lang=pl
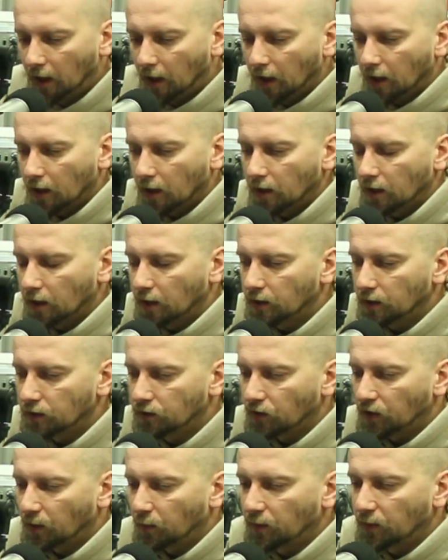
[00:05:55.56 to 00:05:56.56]
e, i
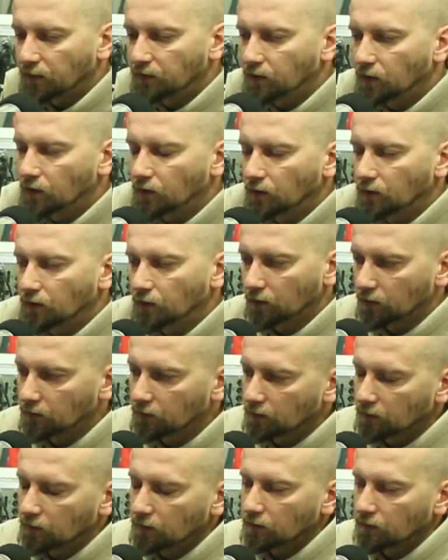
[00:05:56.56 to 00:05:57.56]
to na
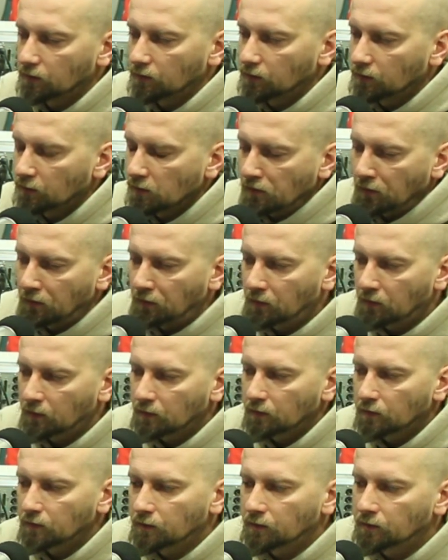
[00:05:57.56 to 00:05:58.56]
pewno um,
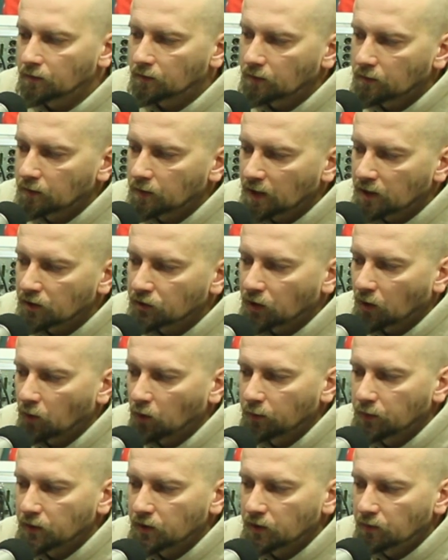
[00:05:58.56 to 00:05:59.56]

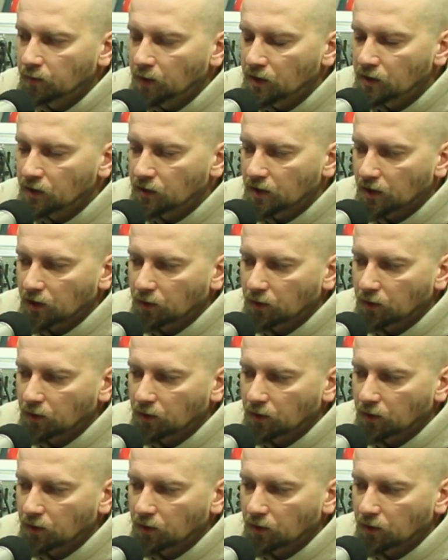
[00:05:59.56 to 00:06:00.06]
należałoby zmienić.